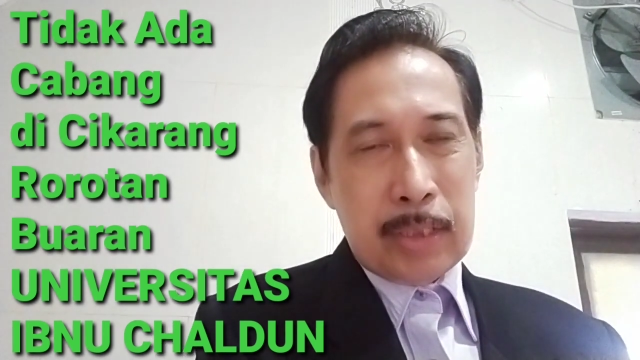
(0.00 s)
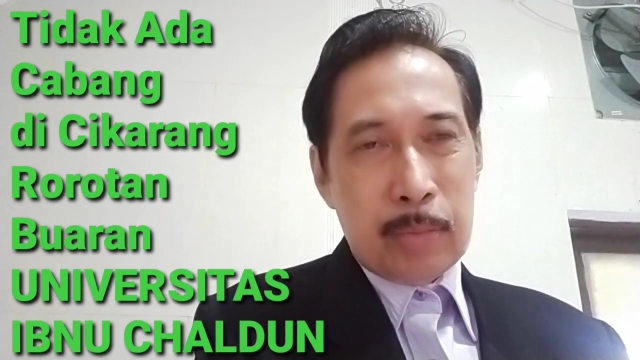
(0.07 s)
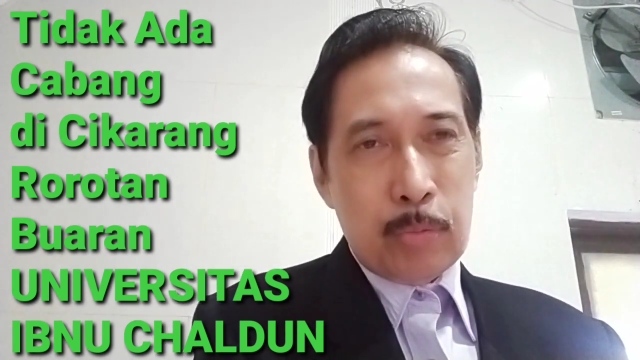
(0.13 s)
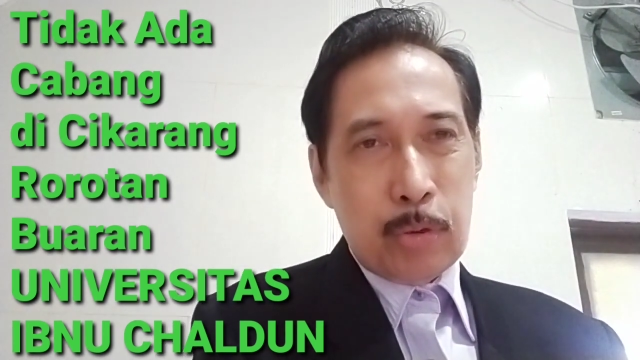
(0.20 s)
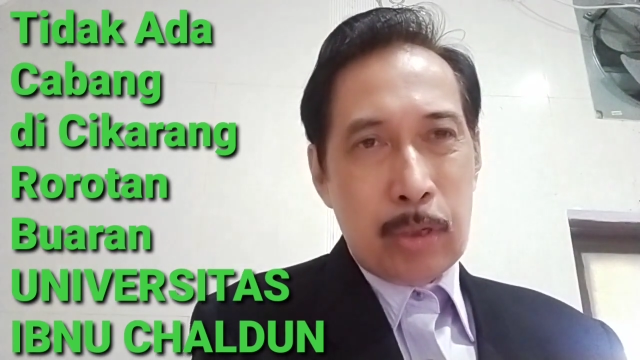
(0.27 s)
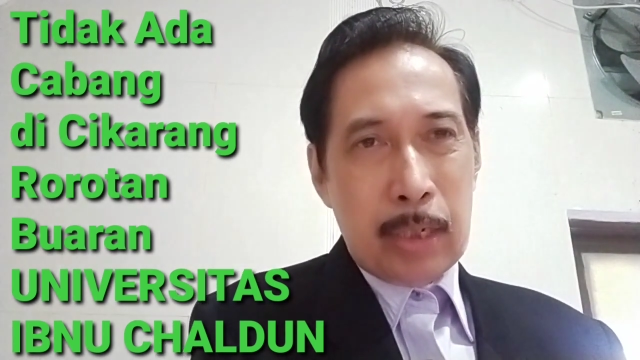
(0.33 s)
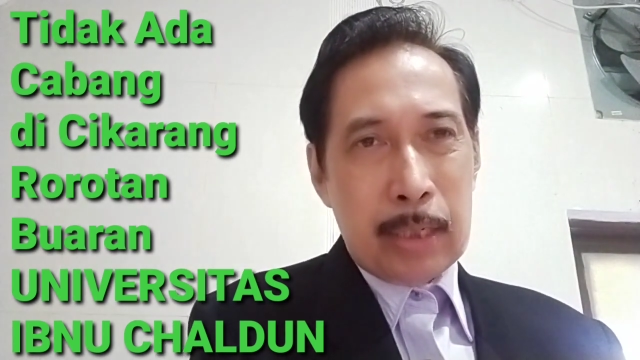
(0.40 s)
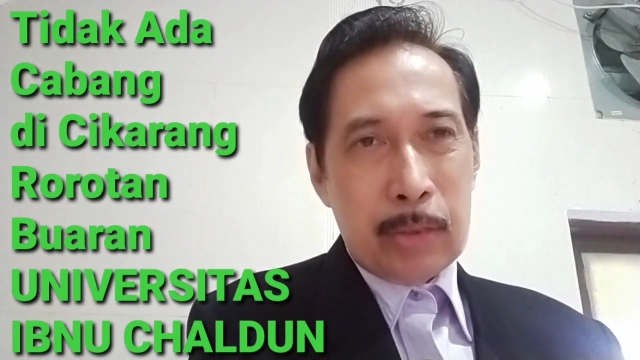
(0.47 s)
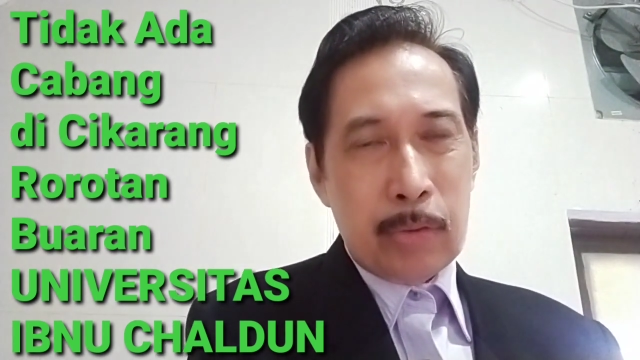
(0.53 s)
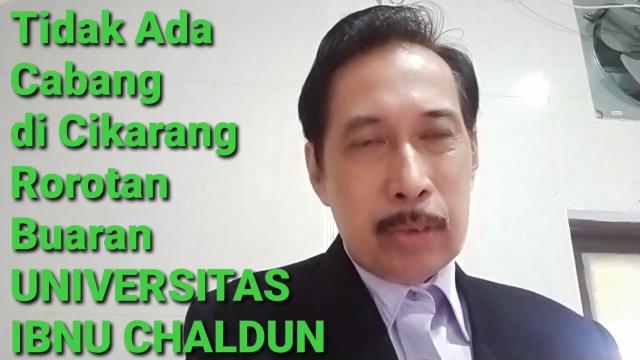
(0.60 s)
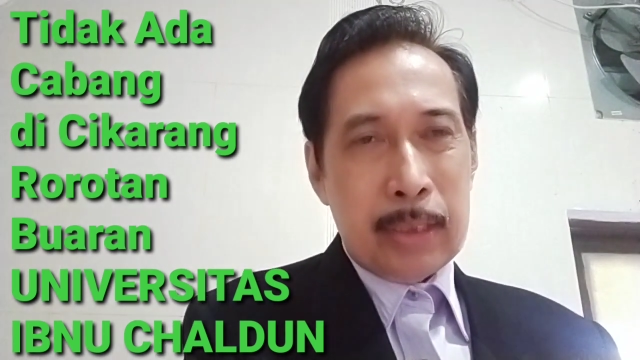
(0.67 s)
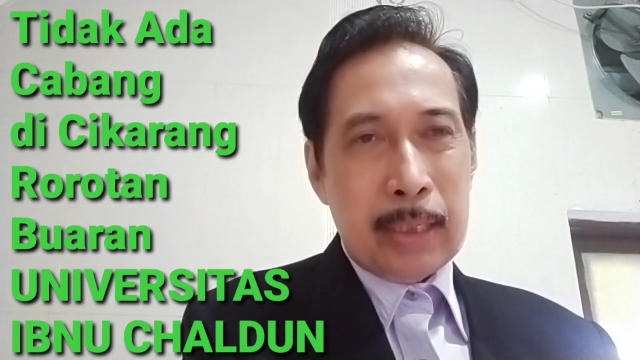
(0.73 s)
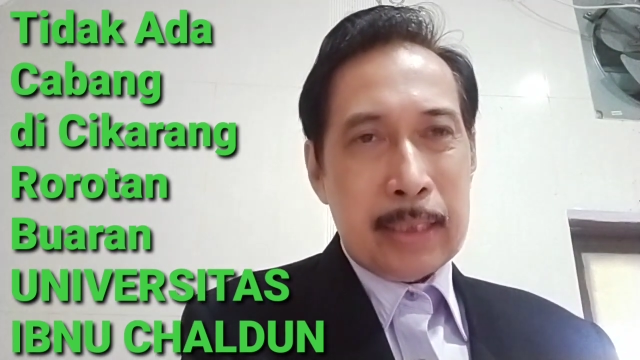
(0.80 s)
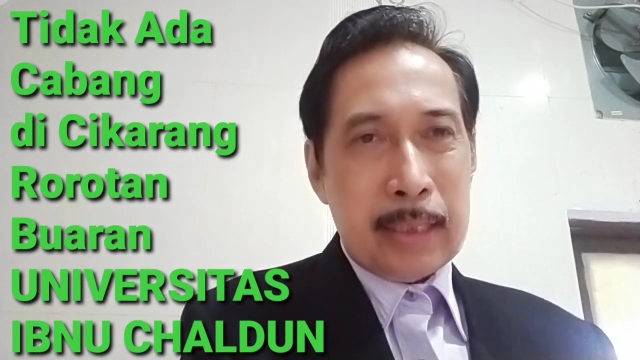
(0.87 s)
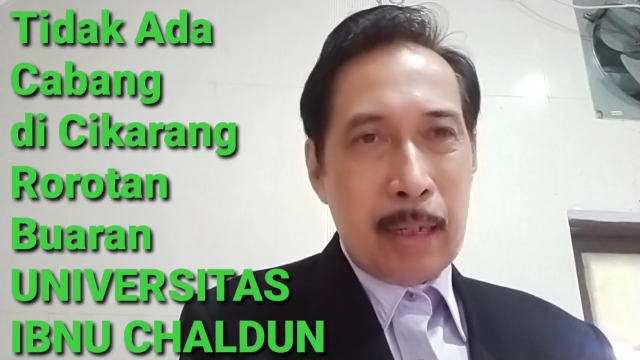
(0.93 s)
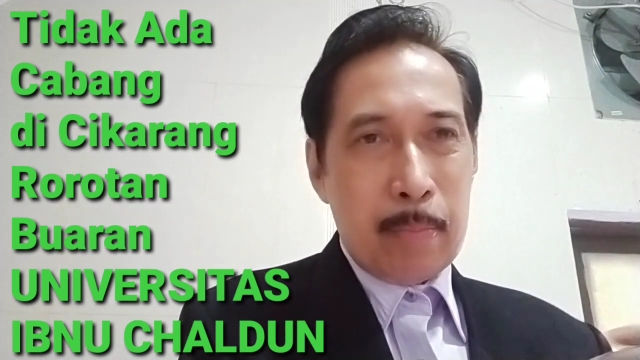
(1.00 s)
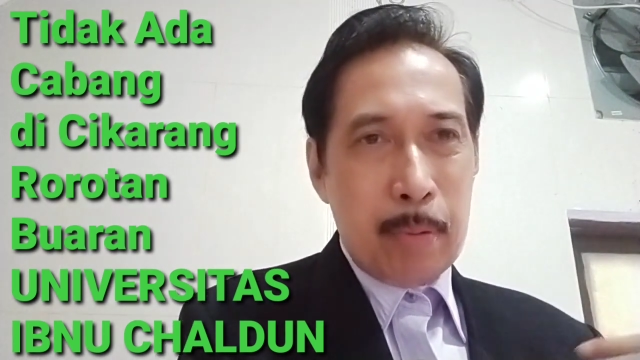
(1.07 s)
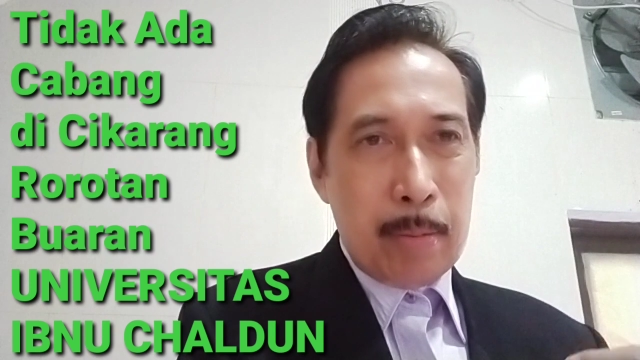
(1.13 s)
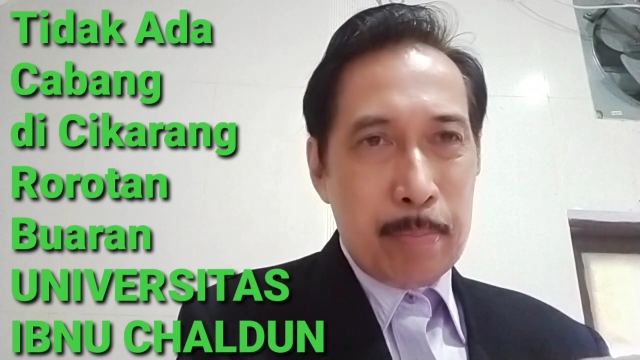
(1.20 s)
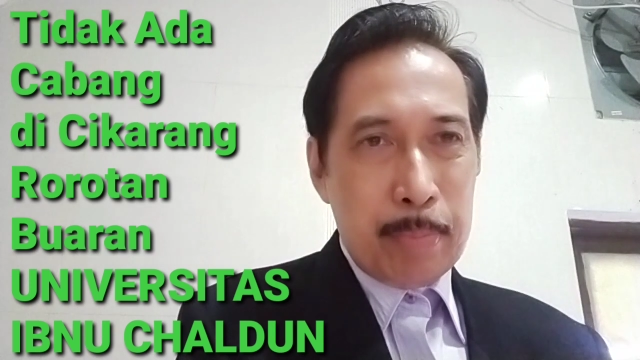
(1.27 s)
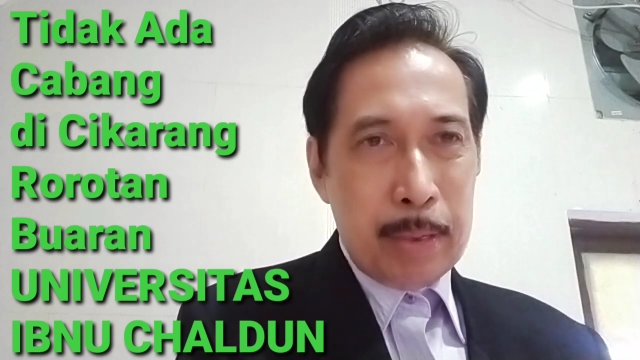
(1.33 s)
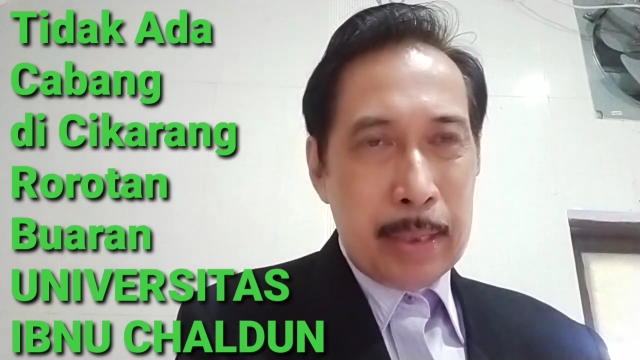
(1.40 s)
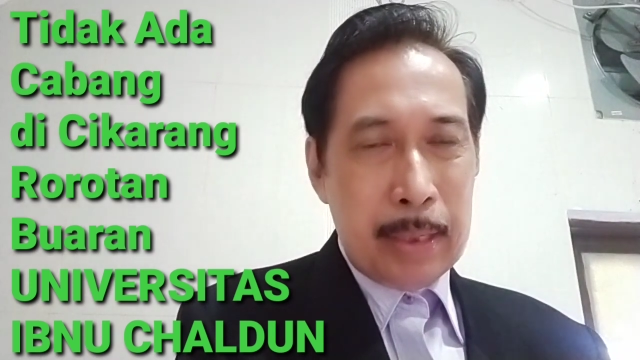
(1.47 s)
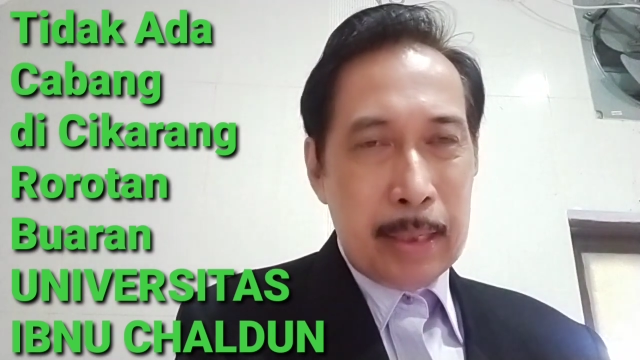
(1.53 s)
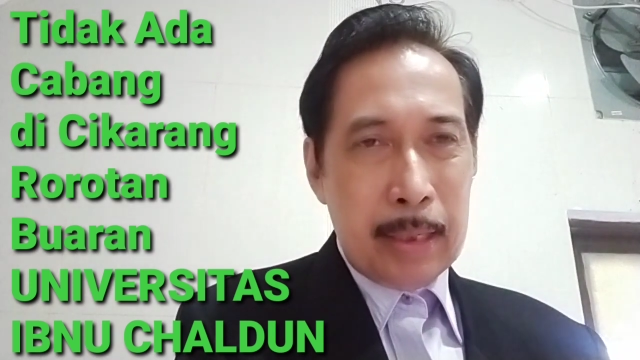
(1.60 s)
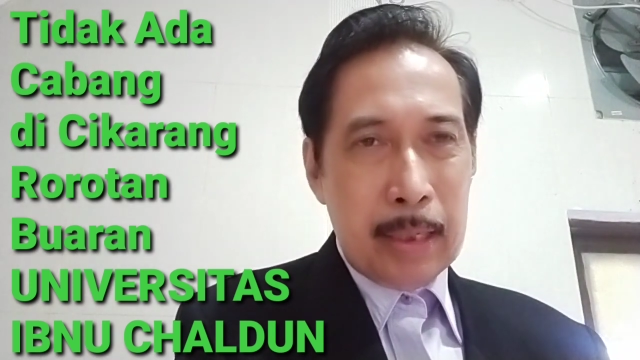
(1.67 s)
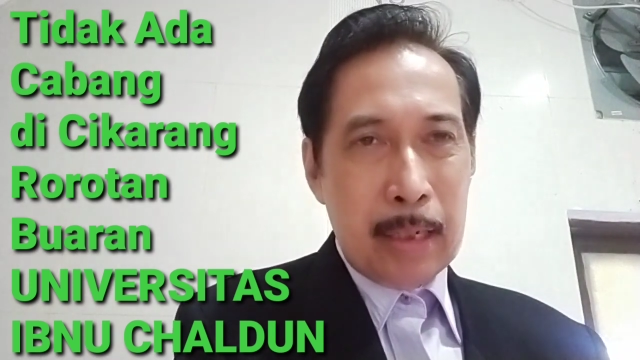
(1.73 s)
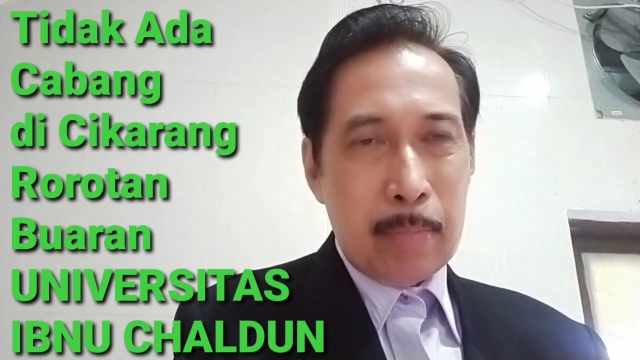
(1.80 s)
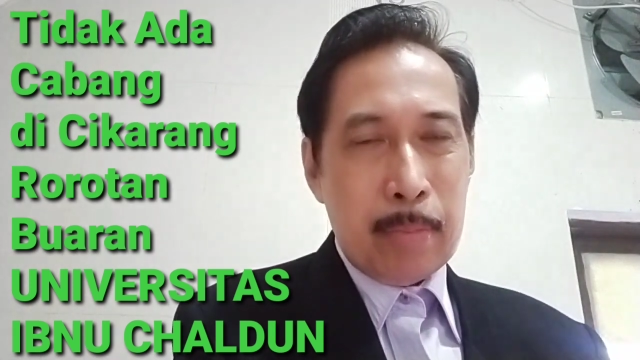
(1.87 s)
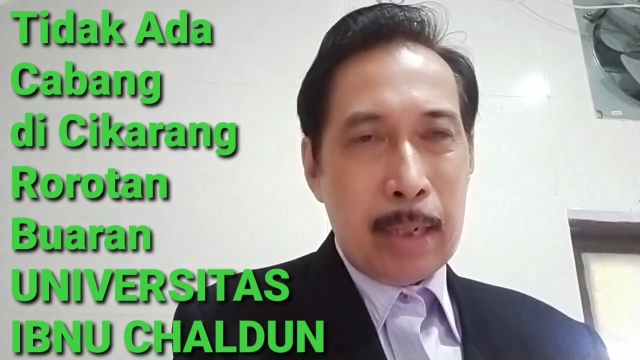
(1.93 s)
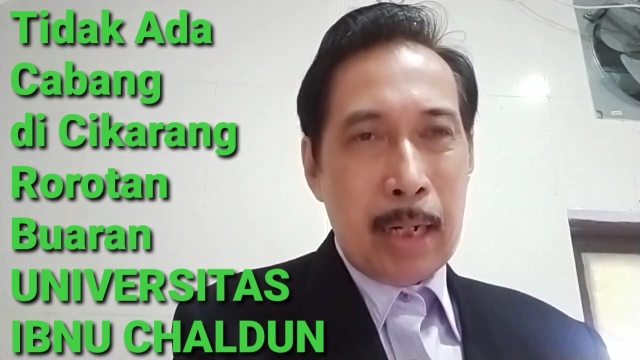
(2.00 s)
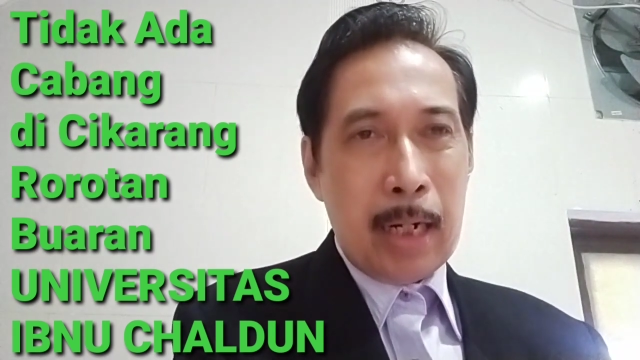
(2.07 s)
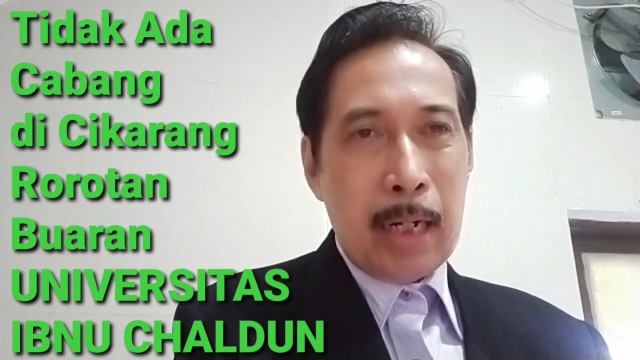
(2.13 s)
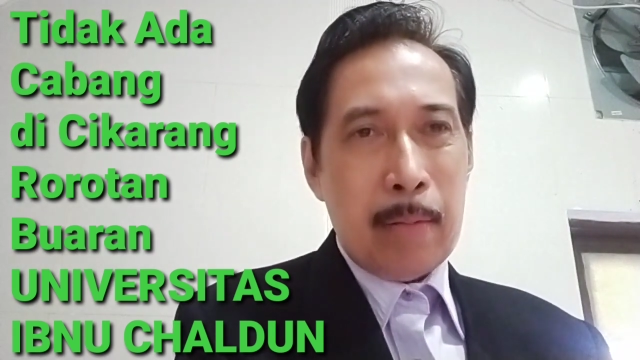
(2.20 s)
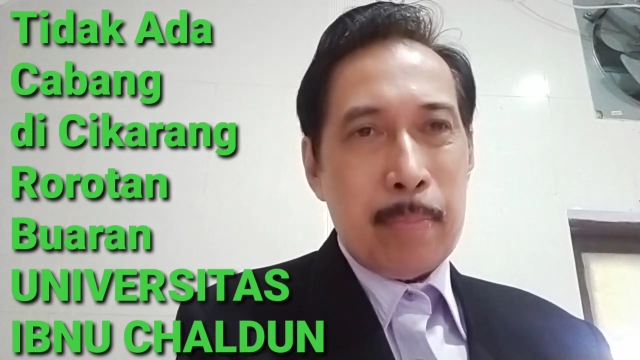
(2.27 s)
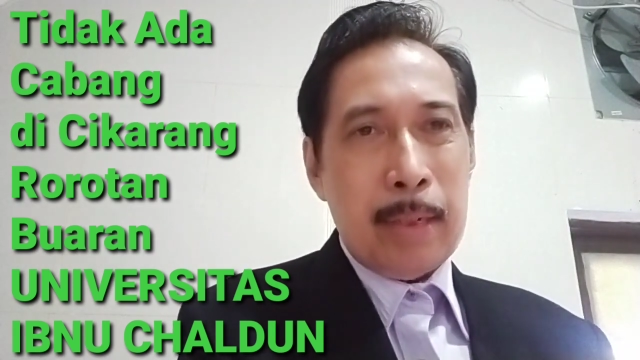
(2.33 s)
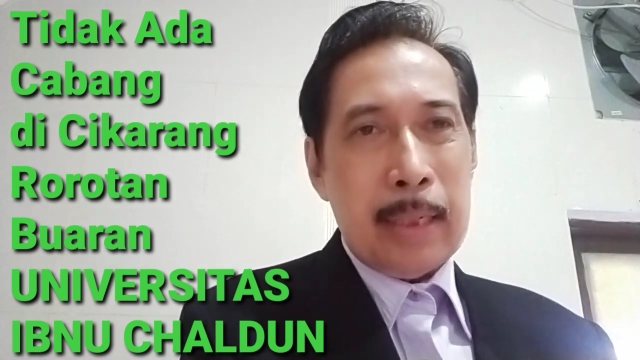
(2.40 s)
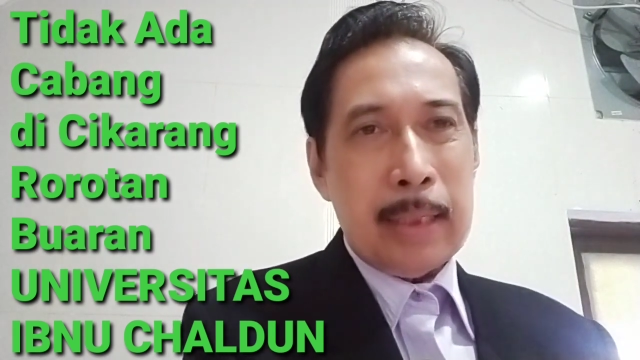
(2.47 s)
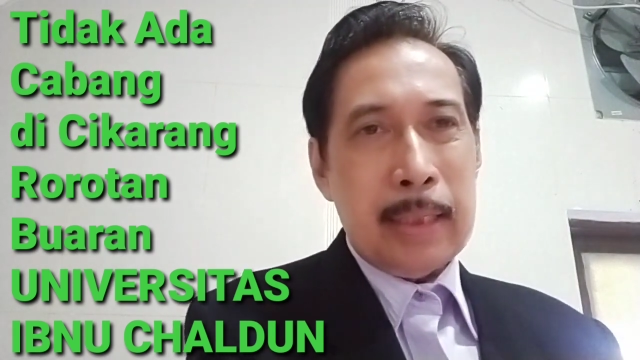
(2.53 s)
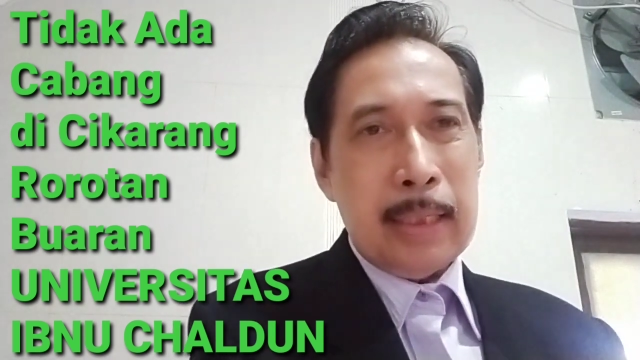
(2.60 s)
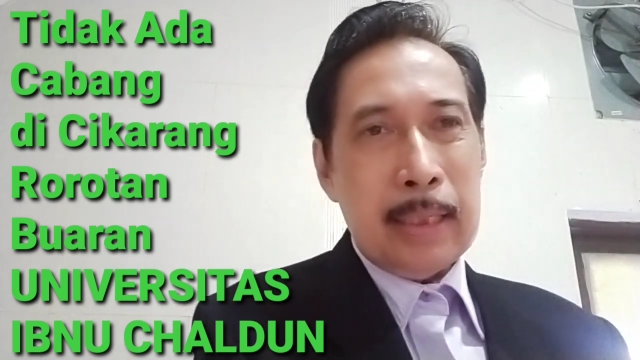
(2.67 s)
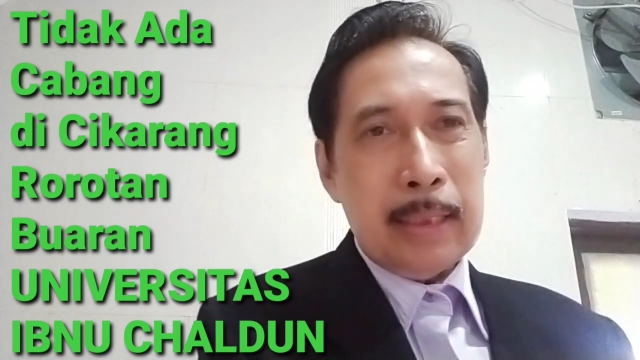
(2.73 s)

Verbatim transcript: Khaldun yang saya pimpin yang beralamat di